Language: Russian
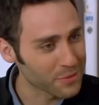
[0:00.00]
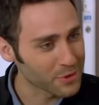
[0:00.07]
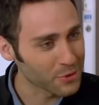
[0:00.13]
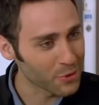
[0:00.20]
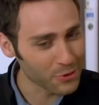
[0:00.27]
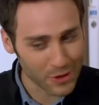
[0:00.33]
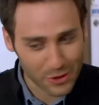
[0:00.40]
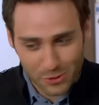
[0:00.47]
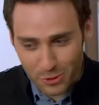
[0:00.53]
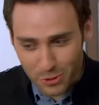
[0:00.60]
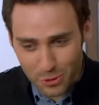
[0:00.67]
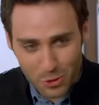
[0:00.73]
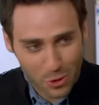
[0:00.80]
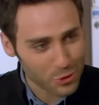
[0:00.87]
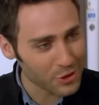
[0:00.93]
в одно
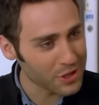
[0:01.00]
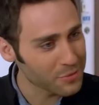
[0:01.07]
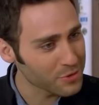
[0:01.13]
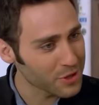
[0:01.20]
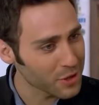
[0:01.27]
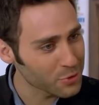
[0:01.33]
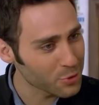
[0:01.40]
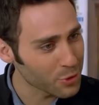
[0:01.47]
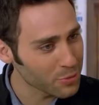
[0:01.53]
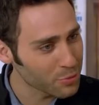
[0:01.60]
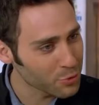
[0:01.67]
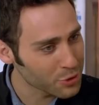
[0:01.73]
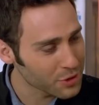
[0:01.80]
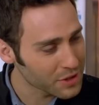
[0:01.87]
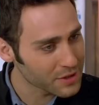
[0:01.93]
восхитительное место.
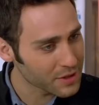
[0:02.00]
А